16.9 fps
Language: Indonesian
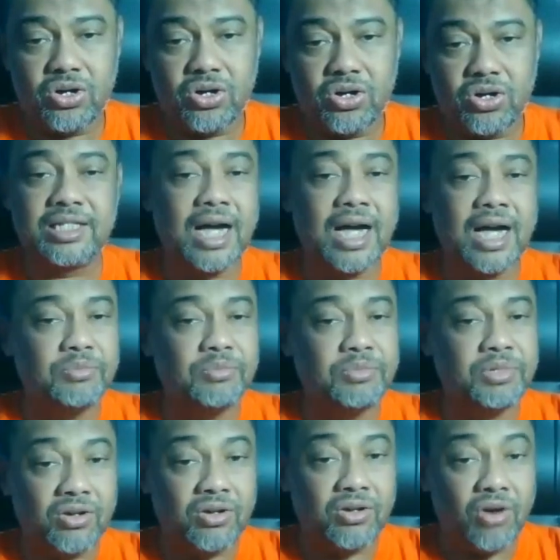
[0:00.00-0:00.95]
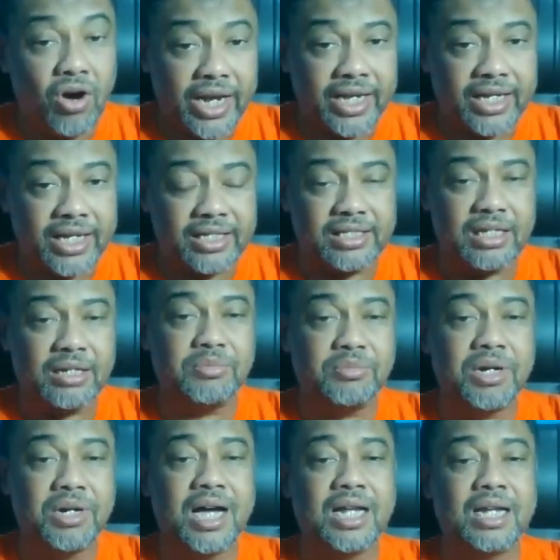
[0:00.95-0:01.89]
karena tidak hanya minyak
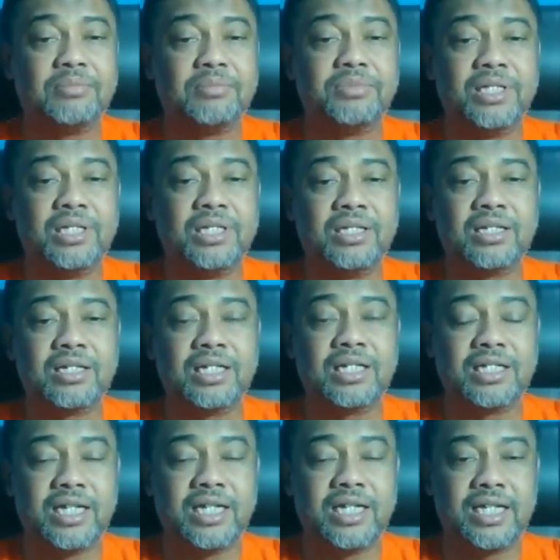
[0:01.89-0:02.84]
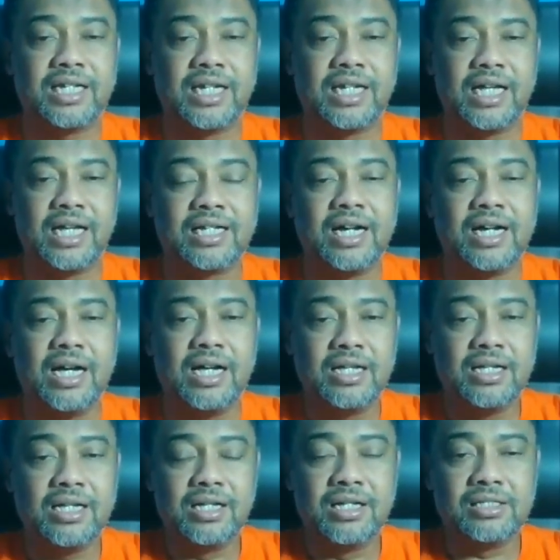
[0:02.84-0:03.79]
goreng yang mengalami kenaikan
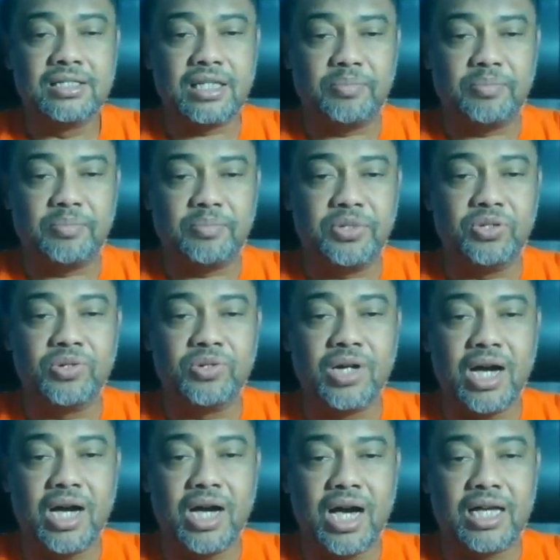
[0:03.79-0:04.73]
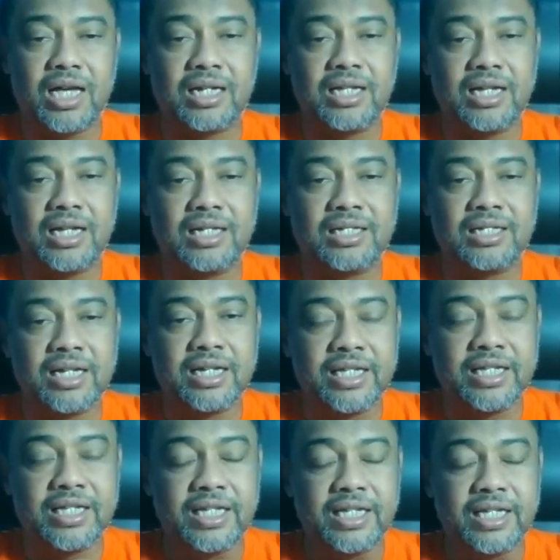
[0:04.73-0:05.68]
harga, tapi juga
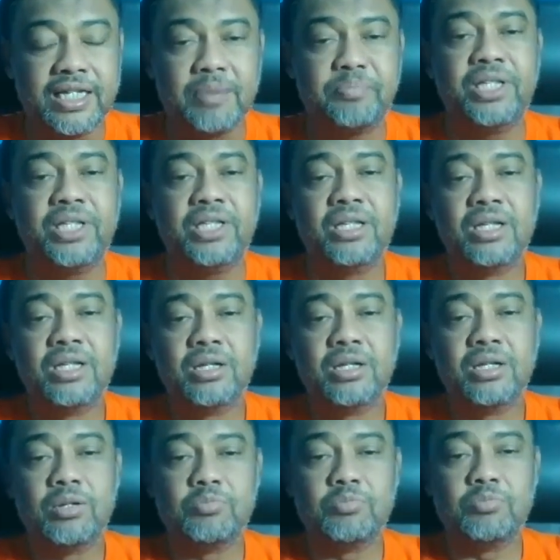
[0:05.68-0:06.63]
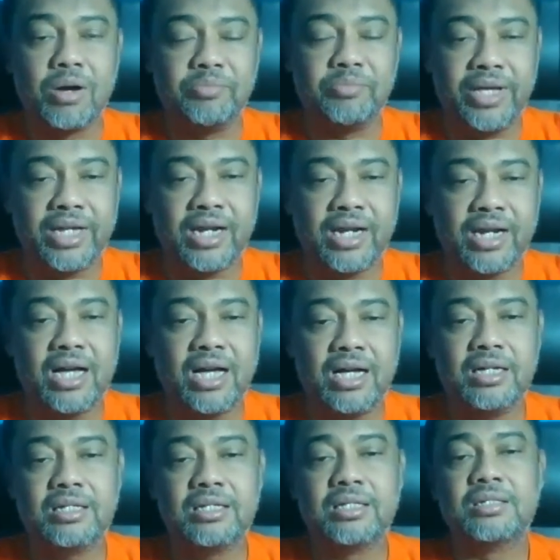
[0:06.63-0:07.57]
harga daging sapi,
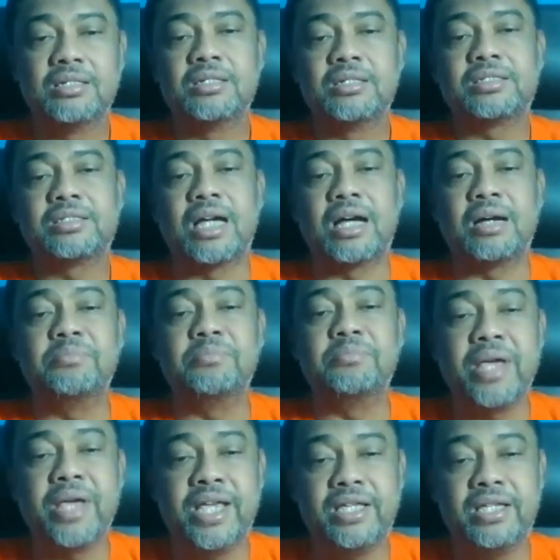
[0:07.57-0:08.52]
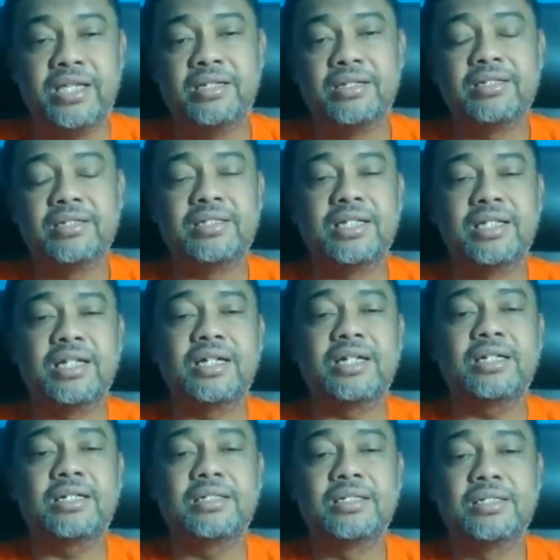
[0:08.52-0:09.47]
bawang merah,
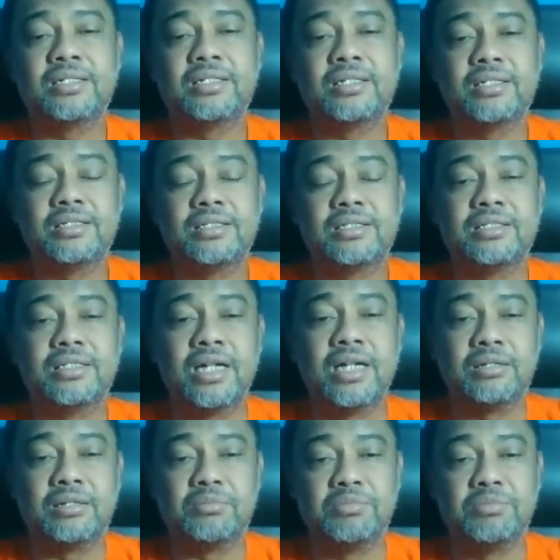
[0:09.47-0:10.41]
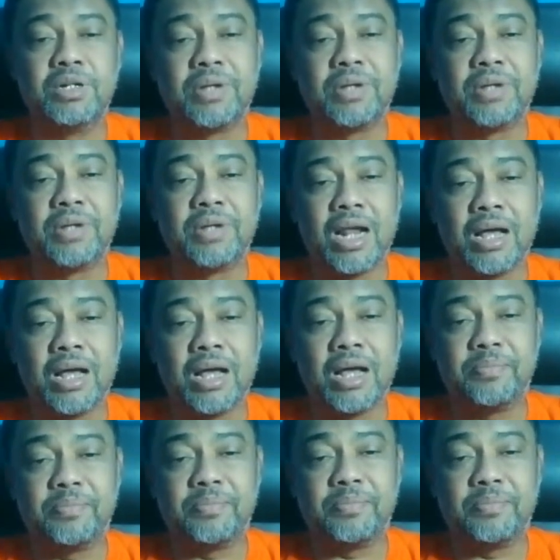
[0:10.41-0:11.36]
cabai, ya,
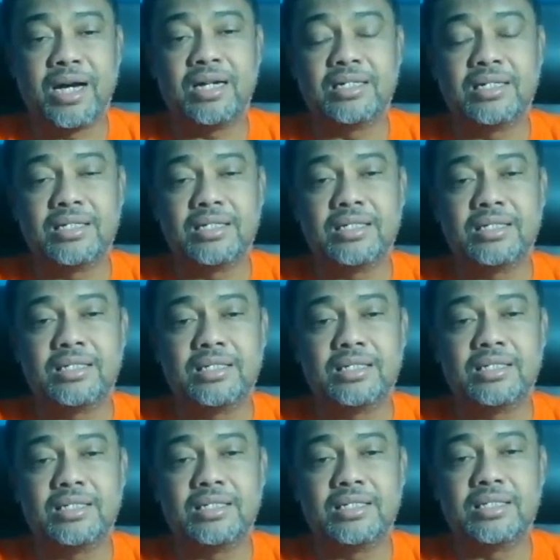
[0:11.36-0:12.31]
dan beberapa